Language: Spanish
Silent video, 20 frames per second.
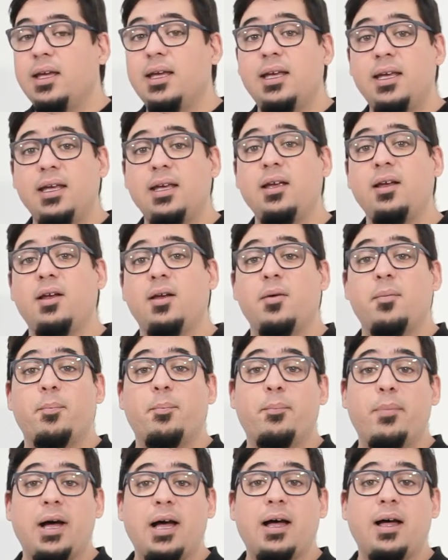y
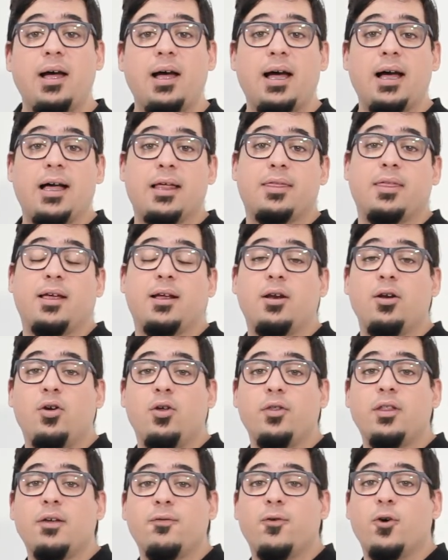va a
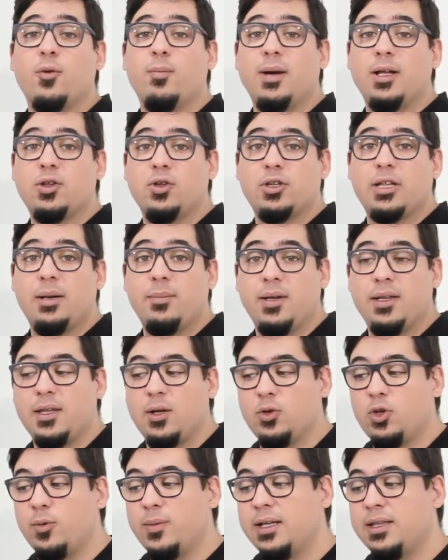hacerlo de forma
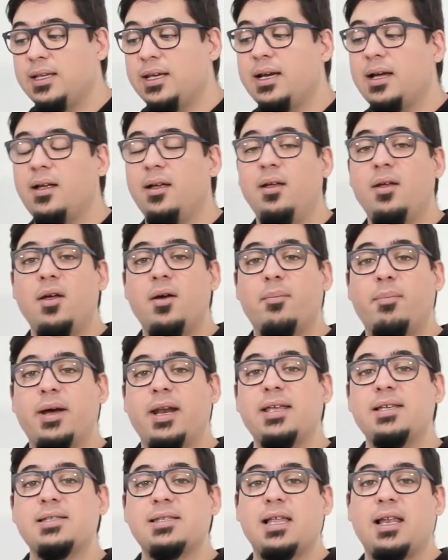totalmente automática
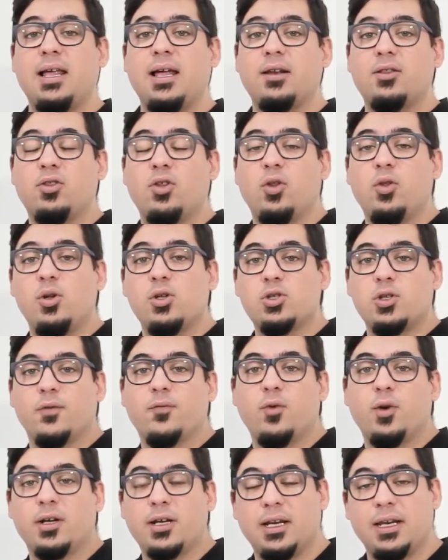para instalar todo el
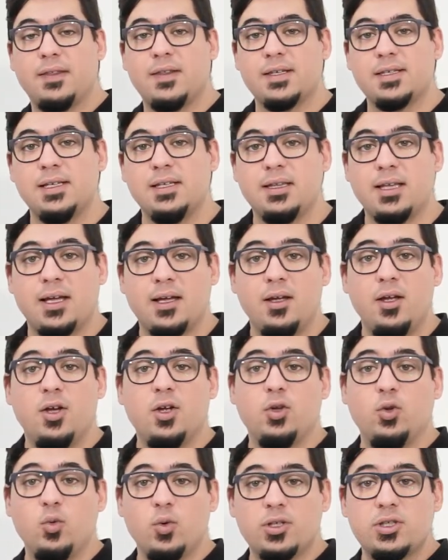software que
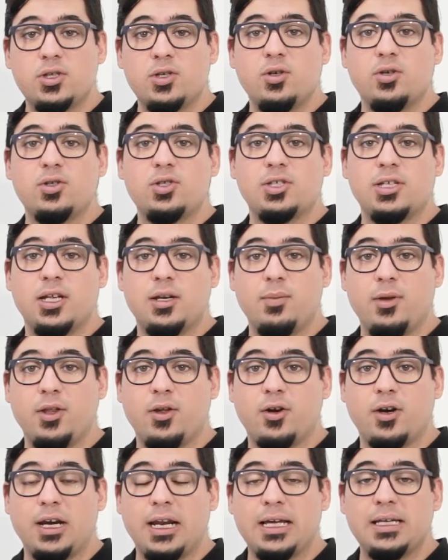necesita nuestro
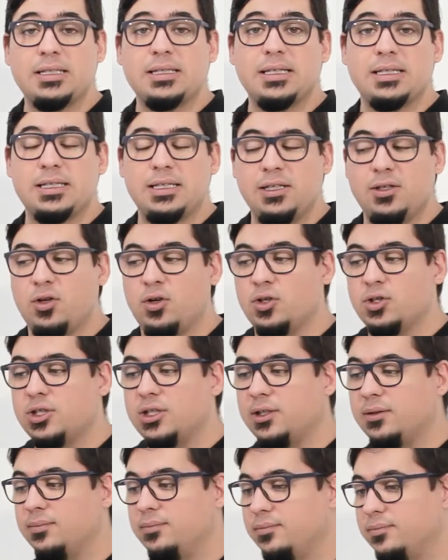servidor NAS
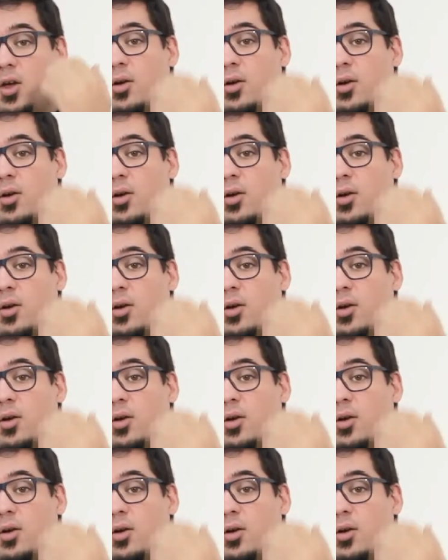Synology.